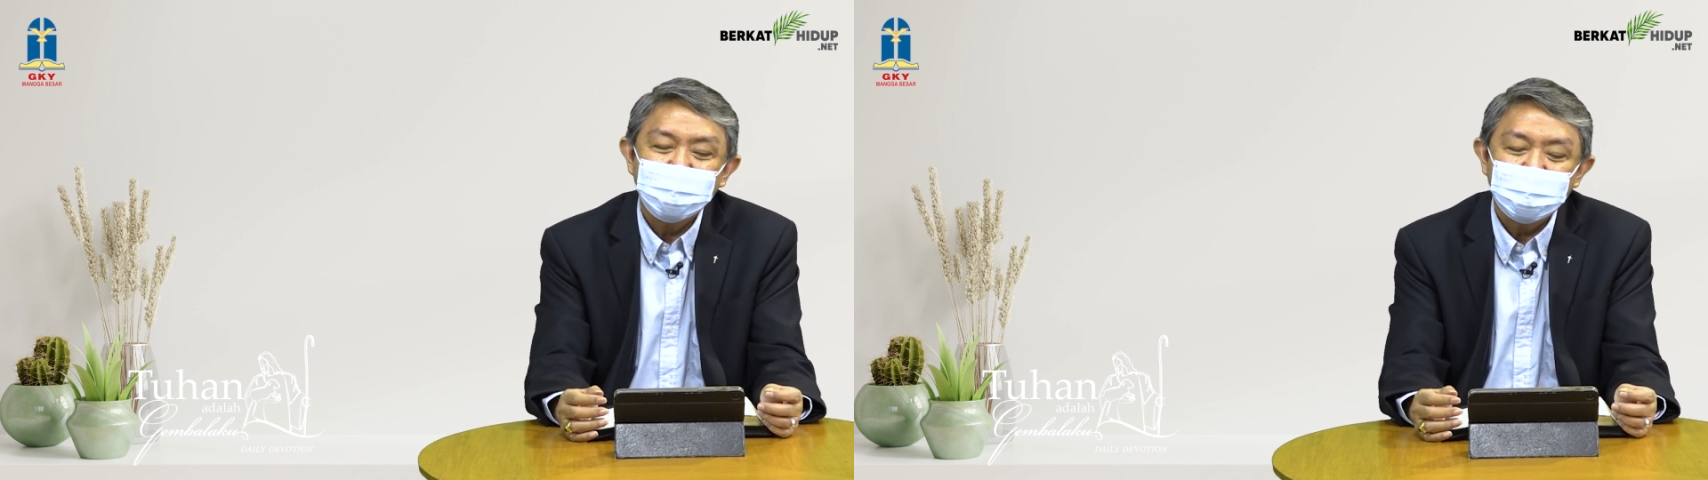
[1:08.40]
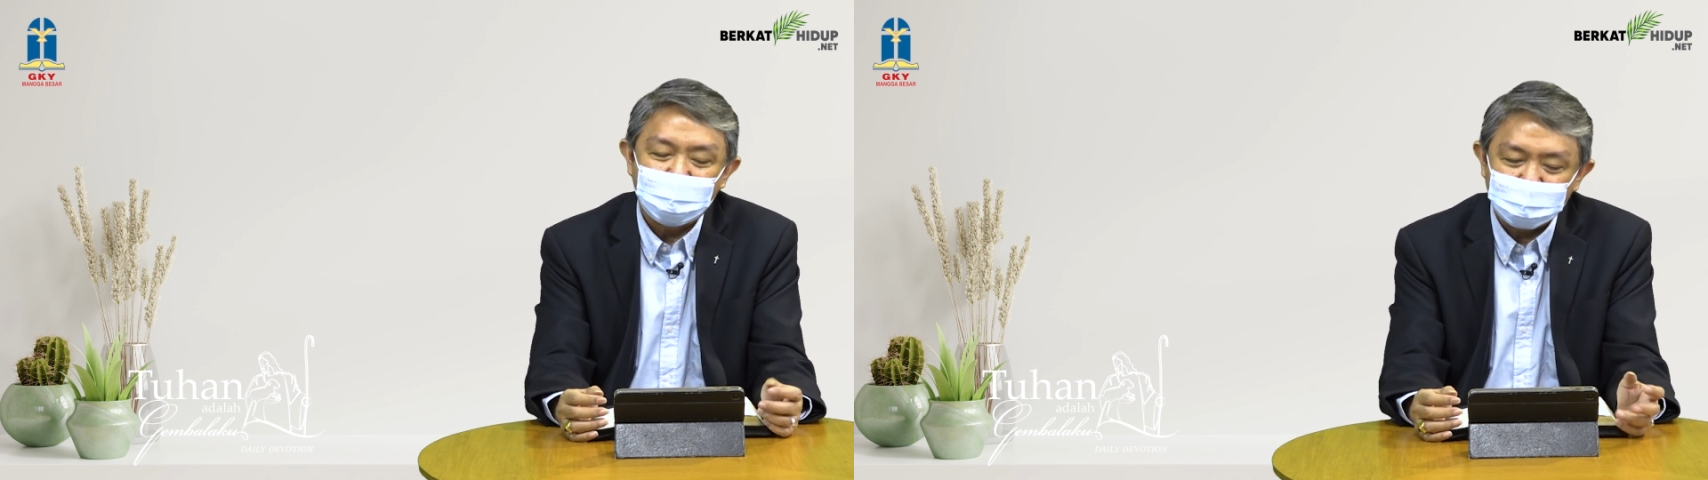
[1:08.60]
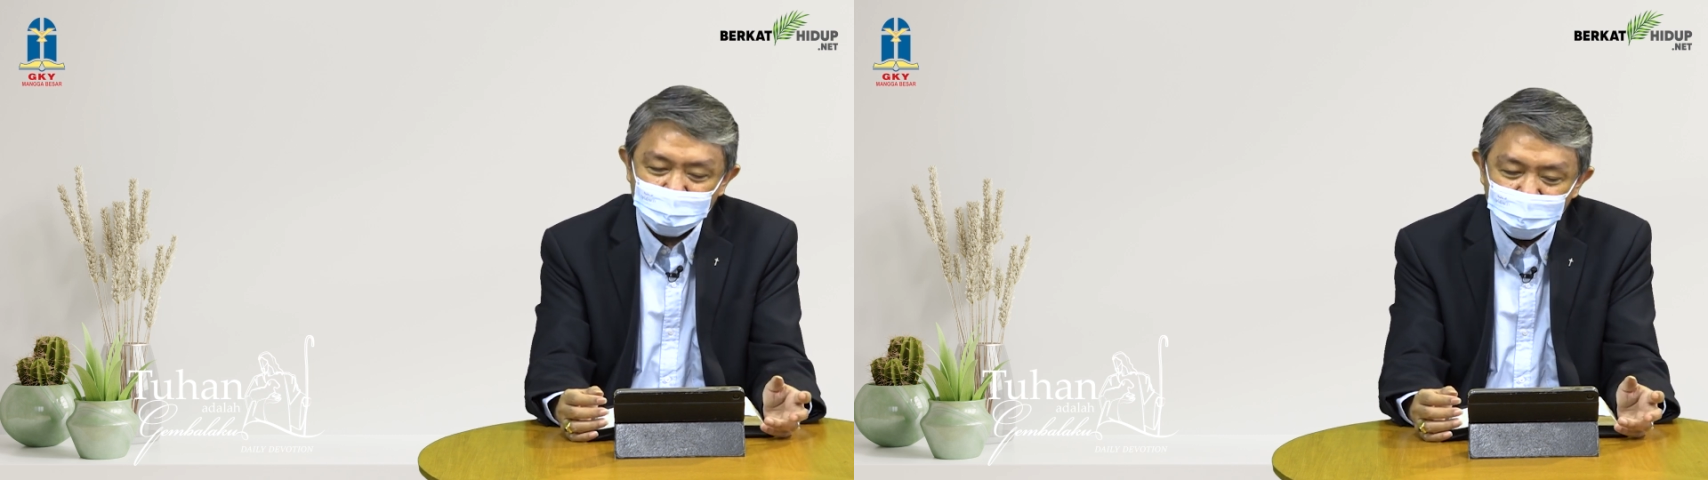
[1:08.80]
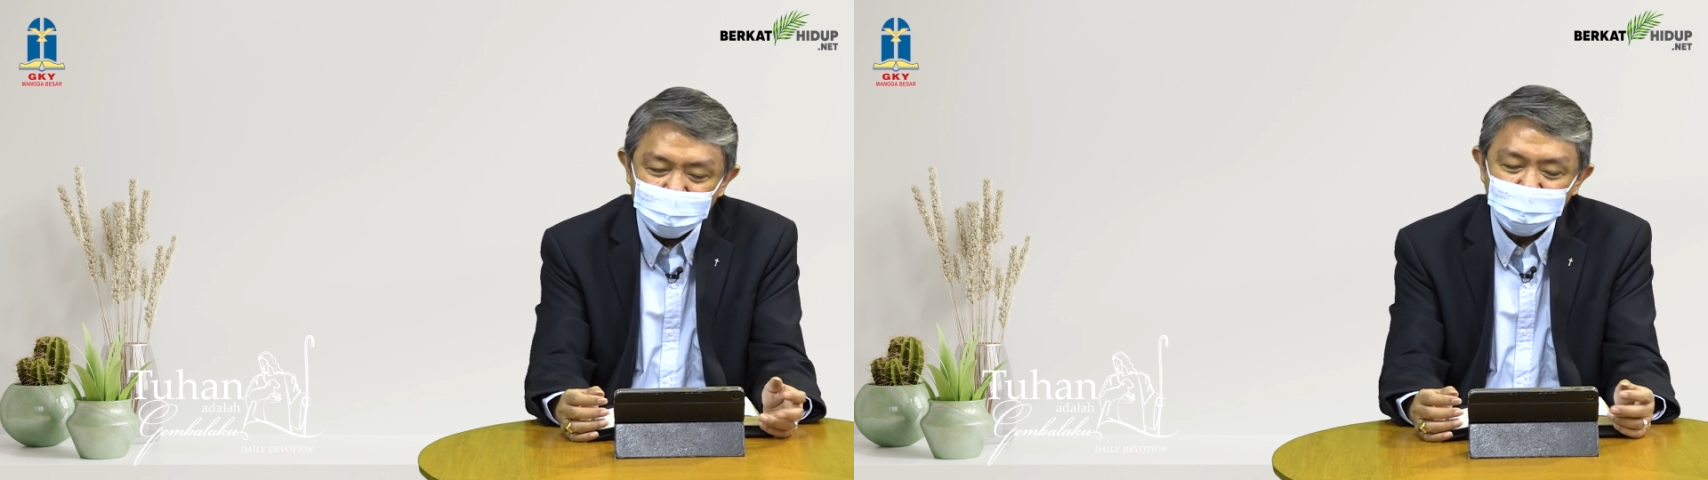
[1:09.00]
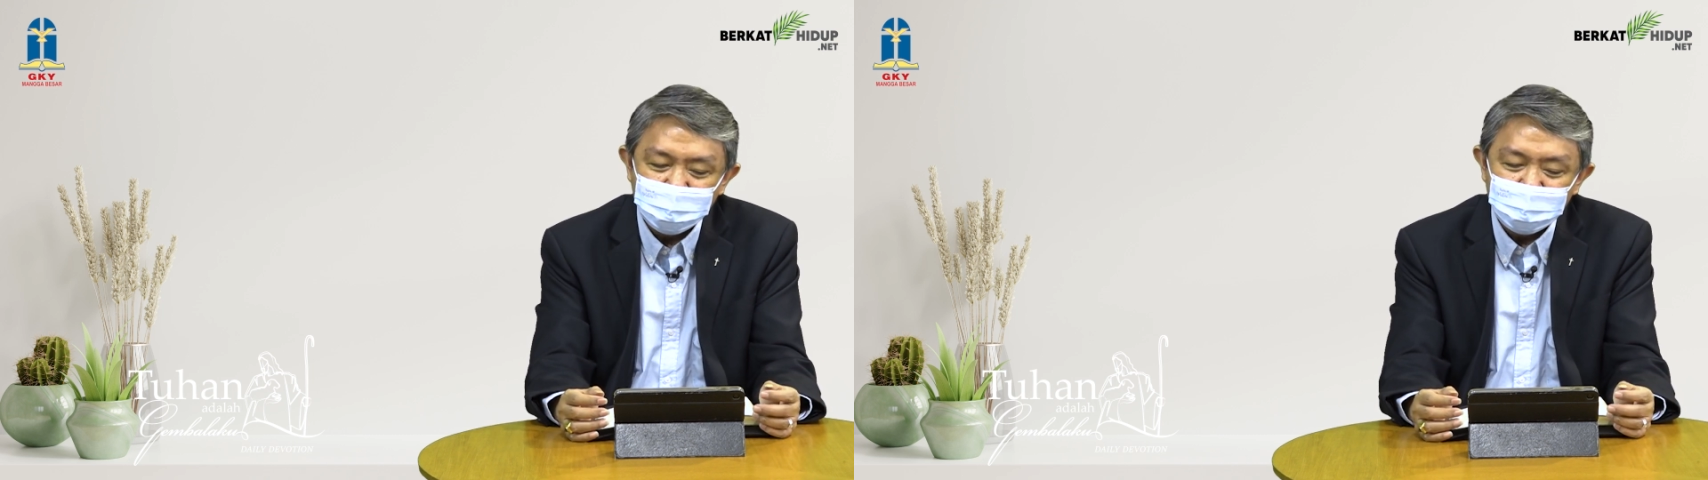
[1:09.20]

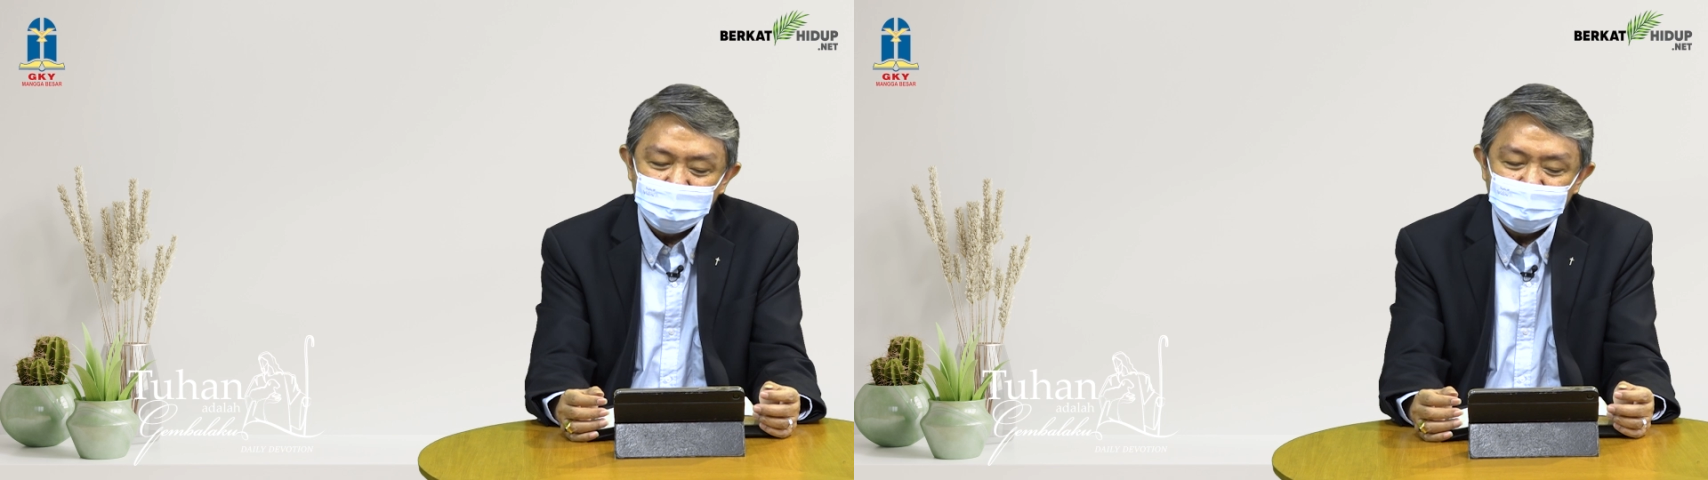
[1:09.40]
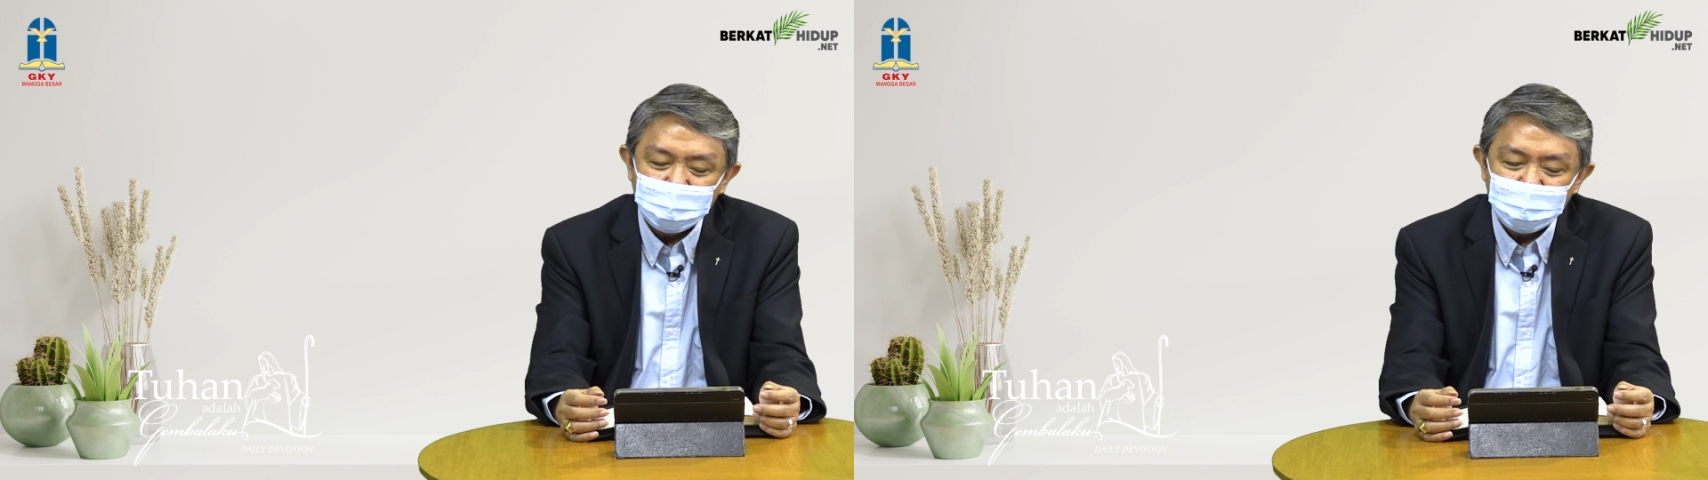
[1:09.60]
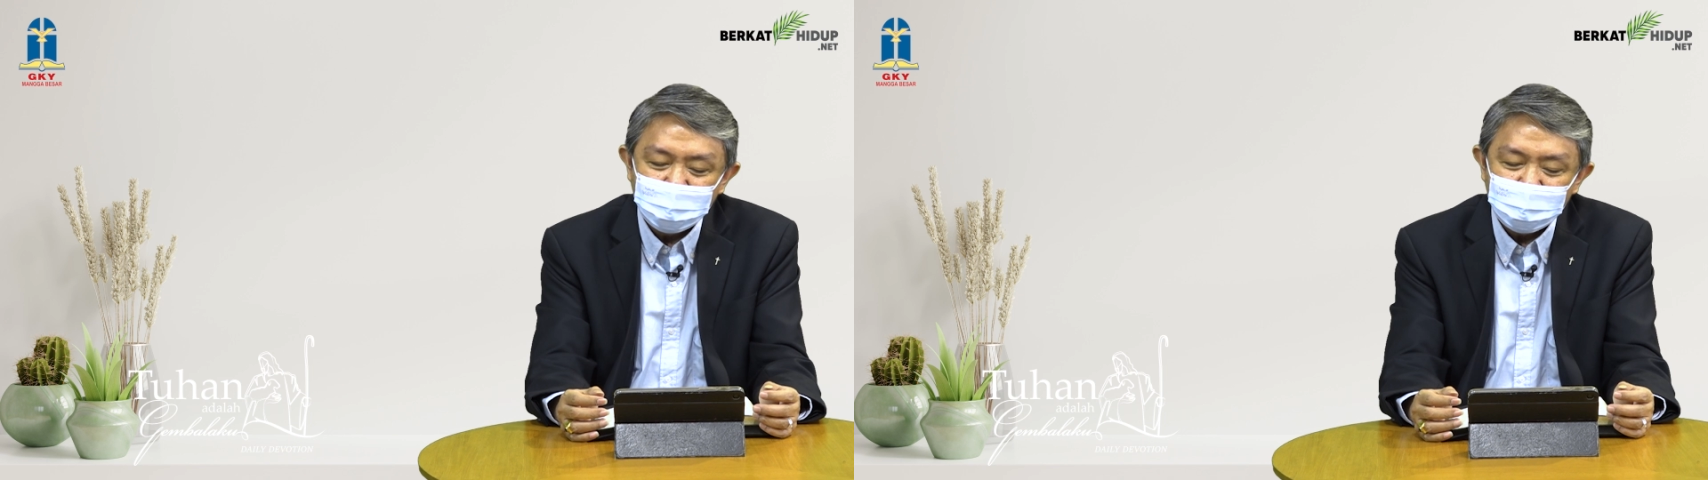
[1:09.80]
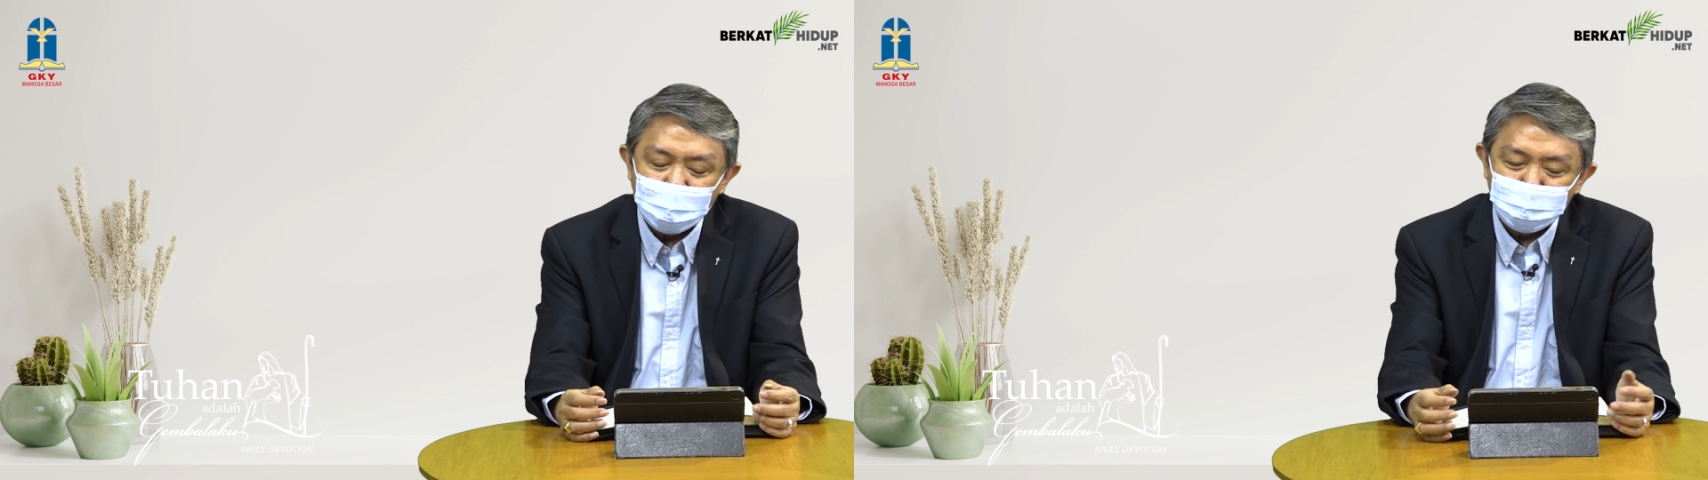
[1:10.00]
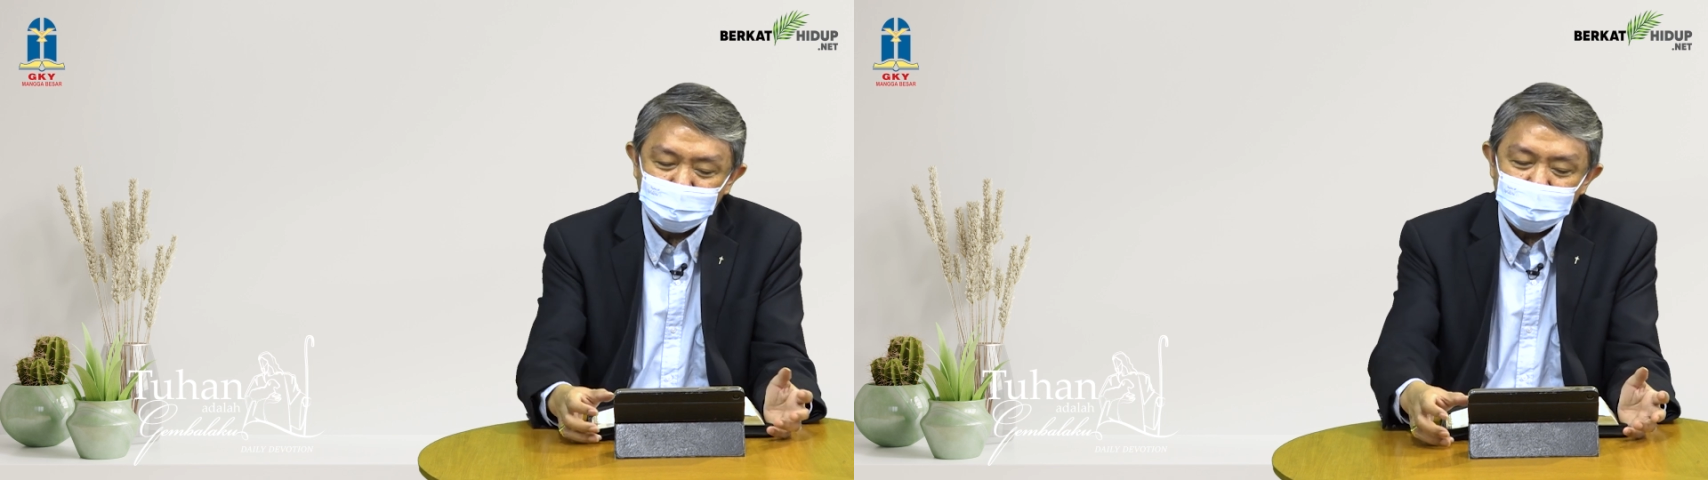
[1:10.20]
Atau
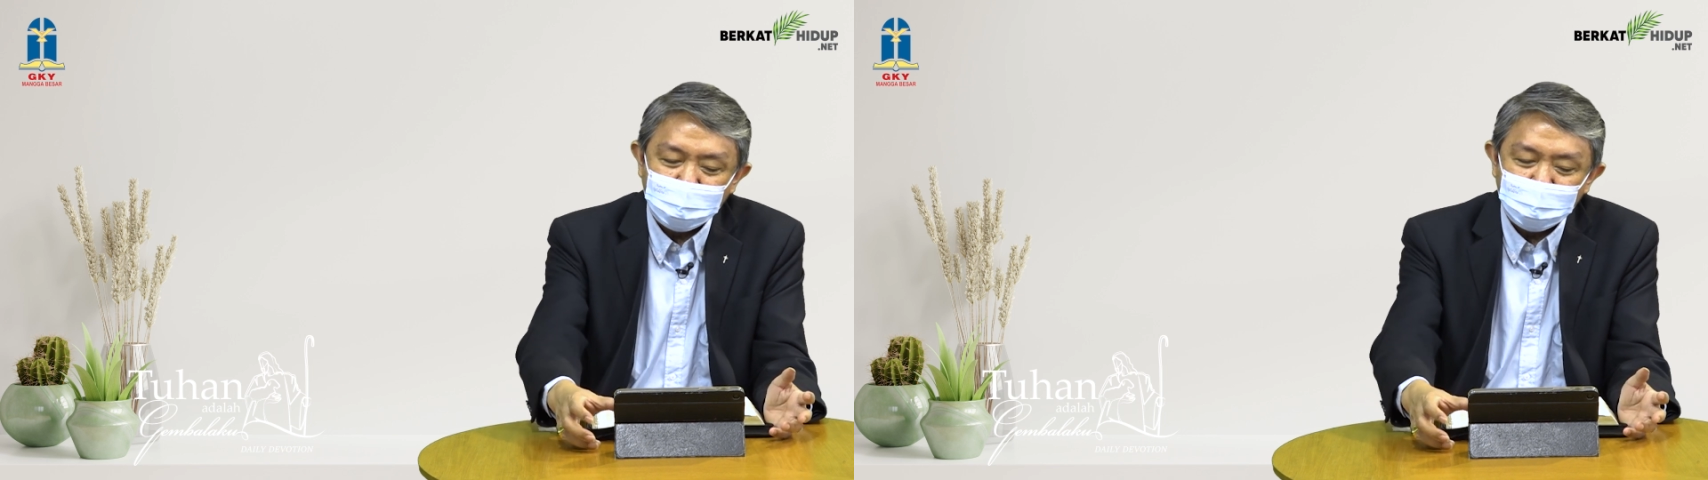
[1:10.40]
apakah